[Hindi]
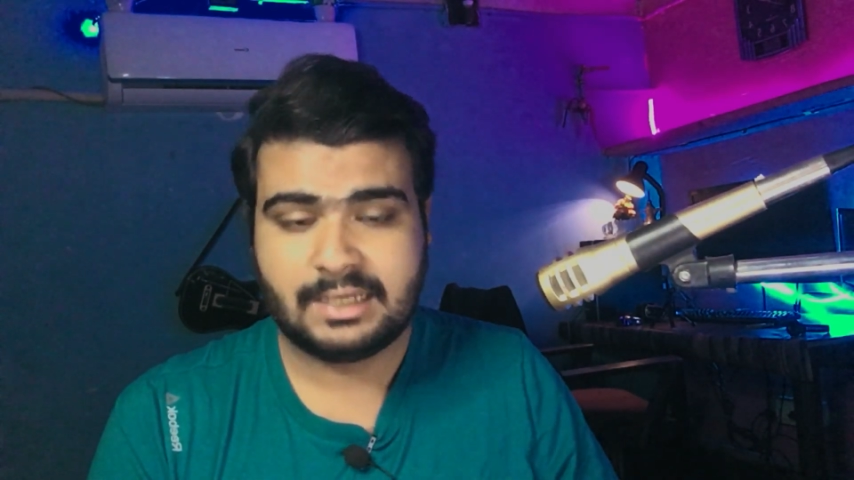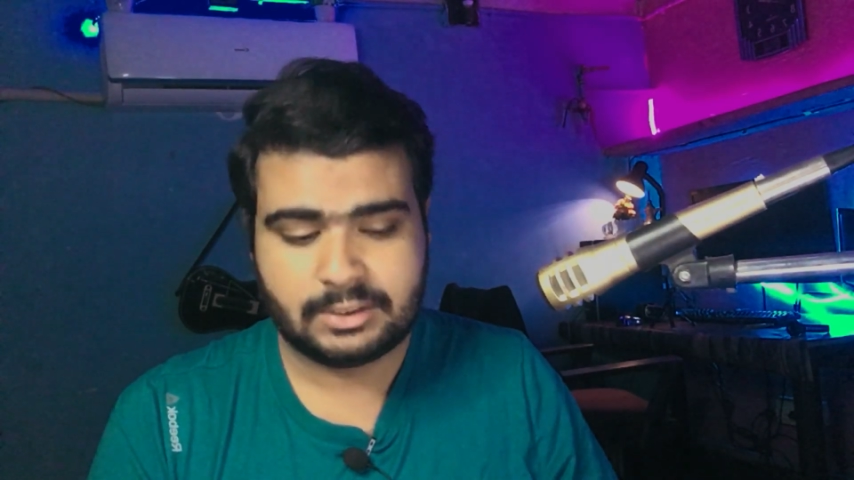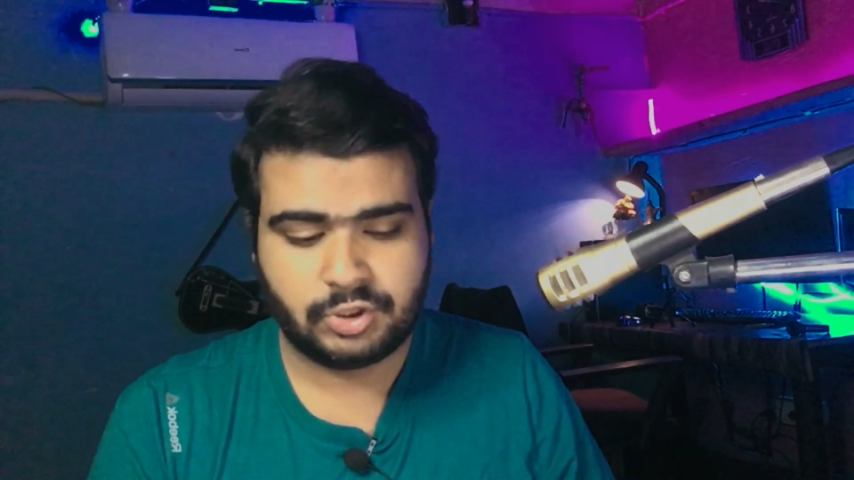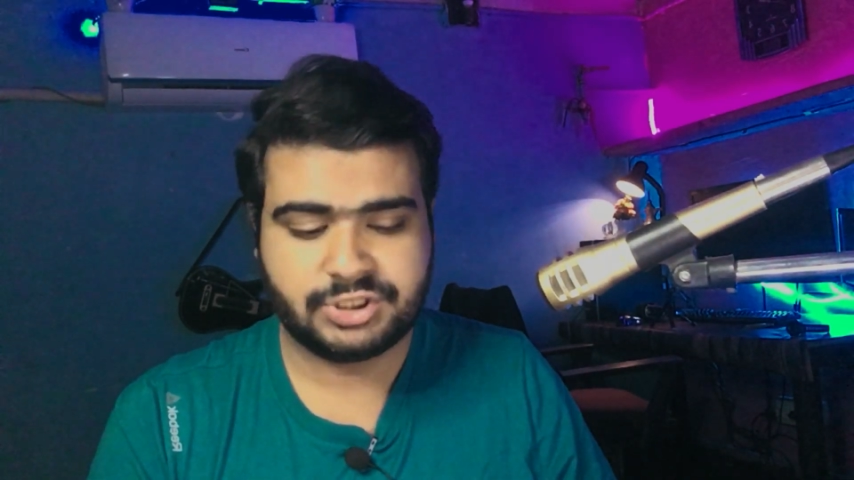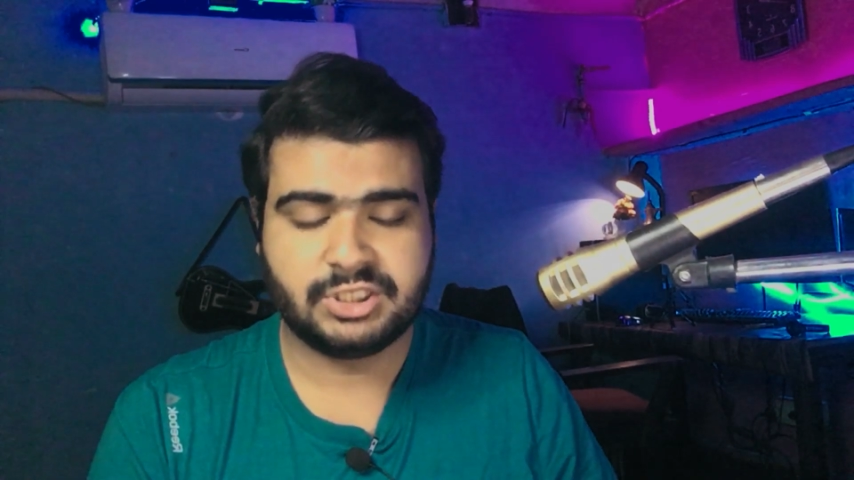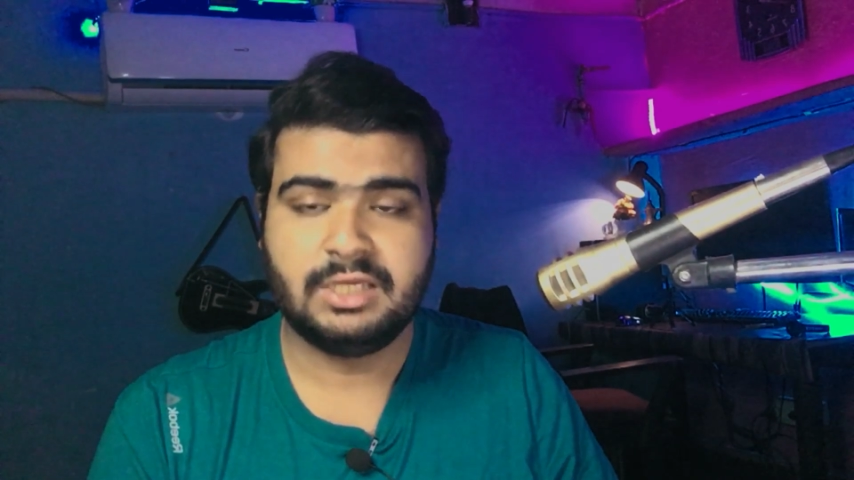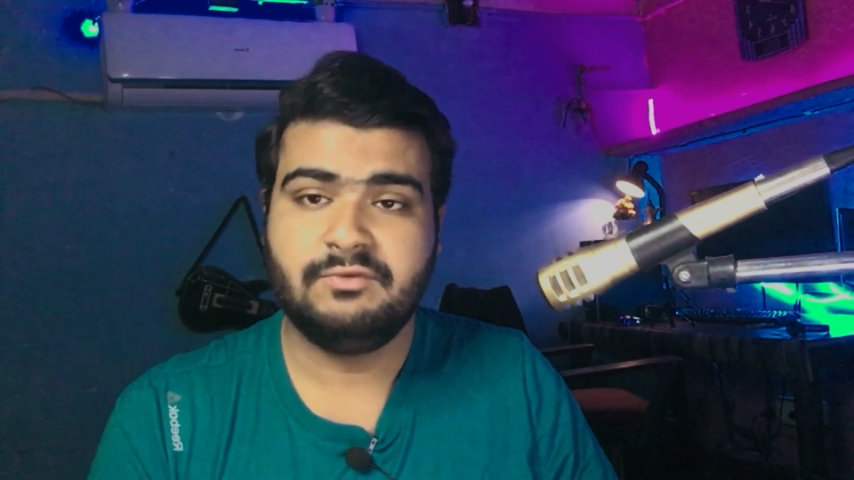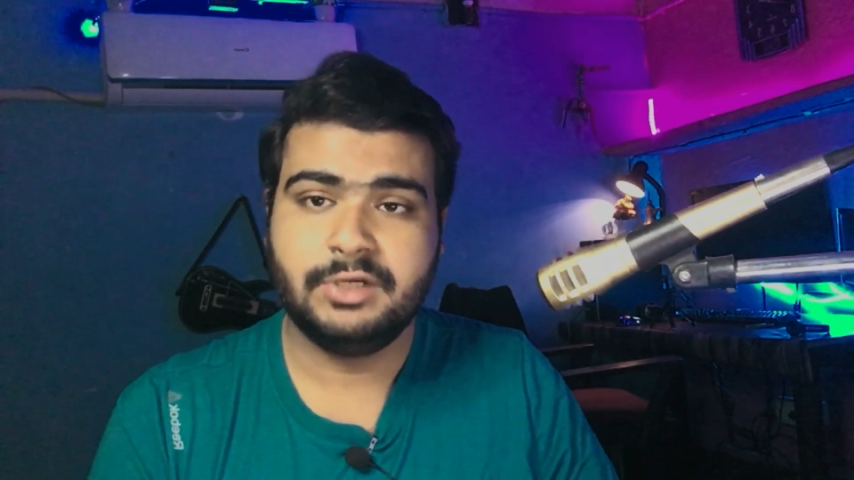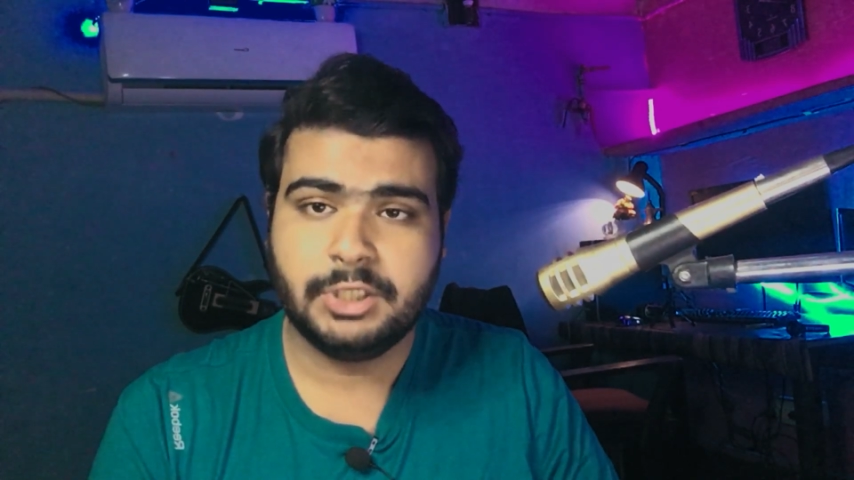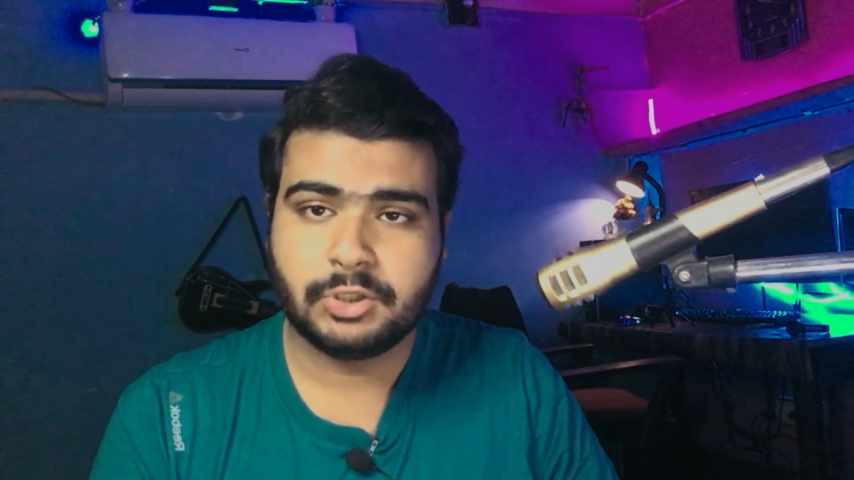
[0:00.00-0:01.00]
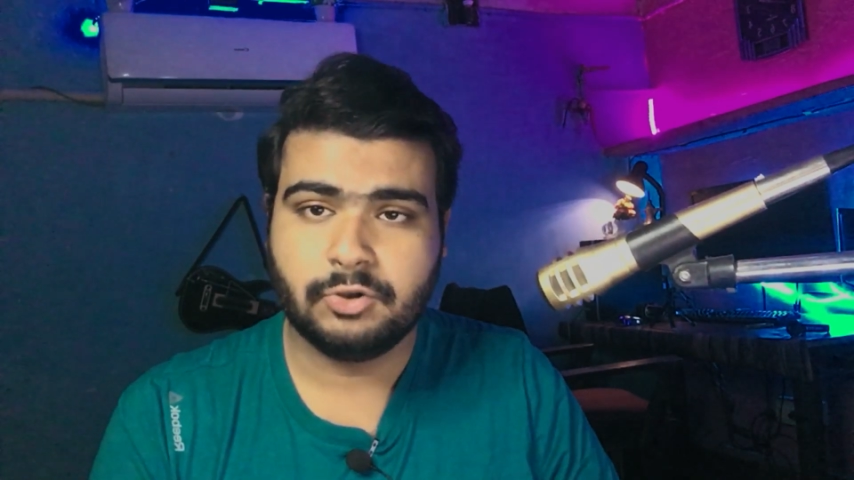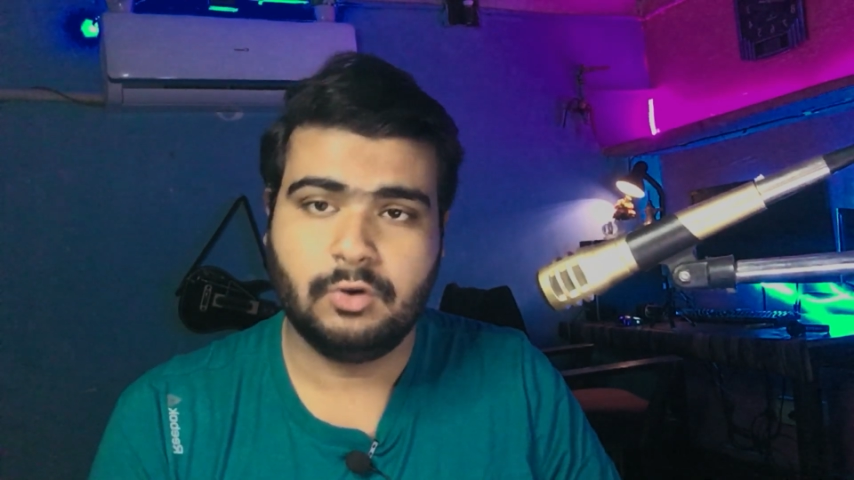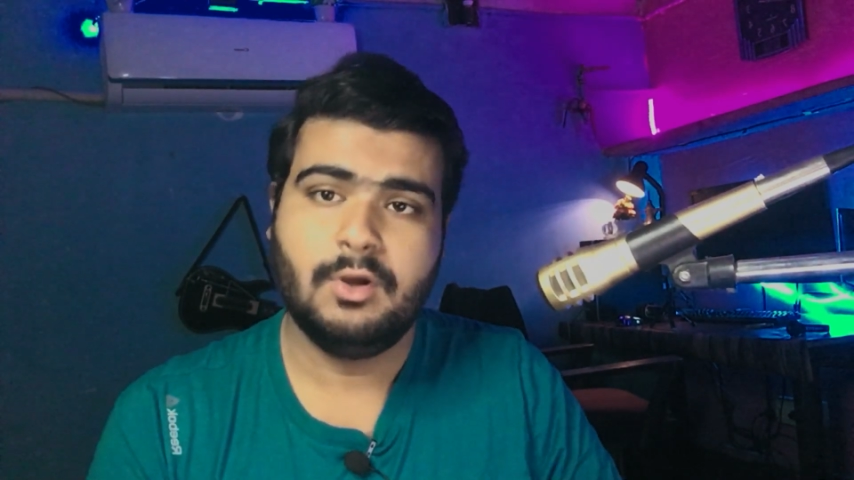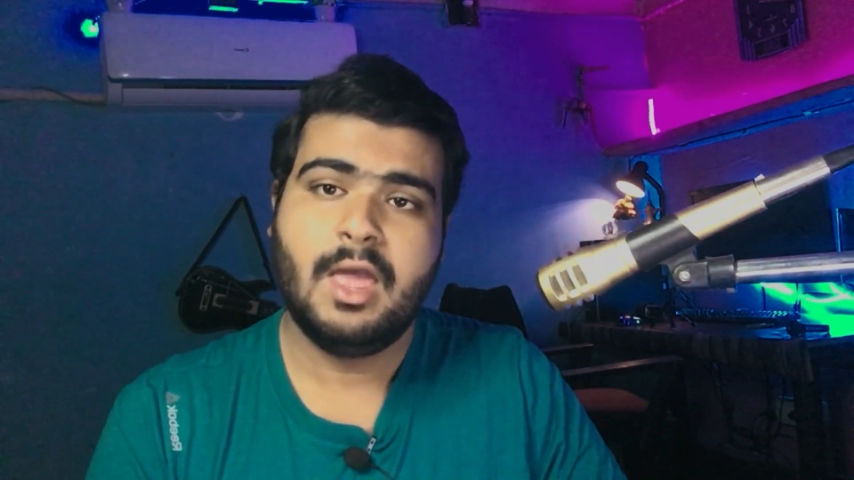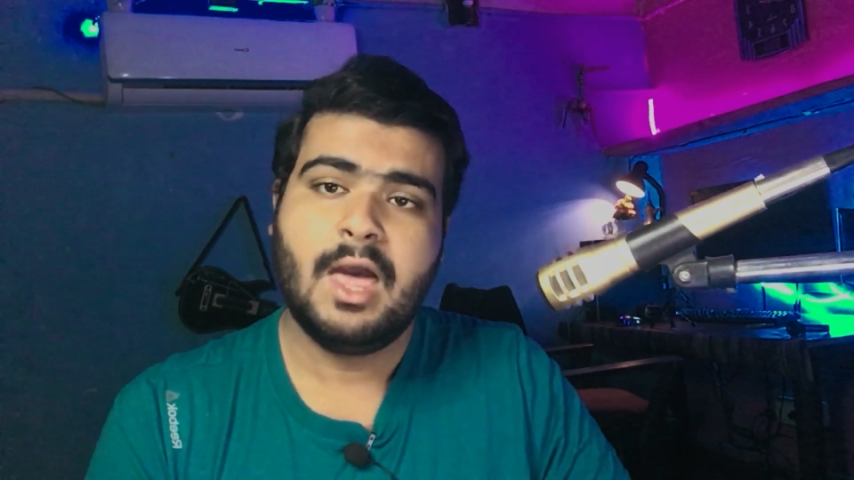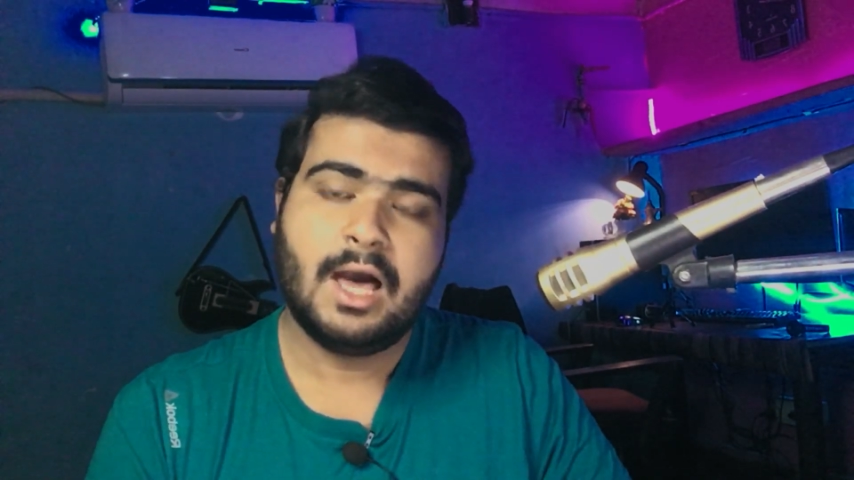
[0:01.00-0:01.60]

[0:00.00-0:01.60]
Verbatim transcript: रेजोल्यूशन के वीडियो को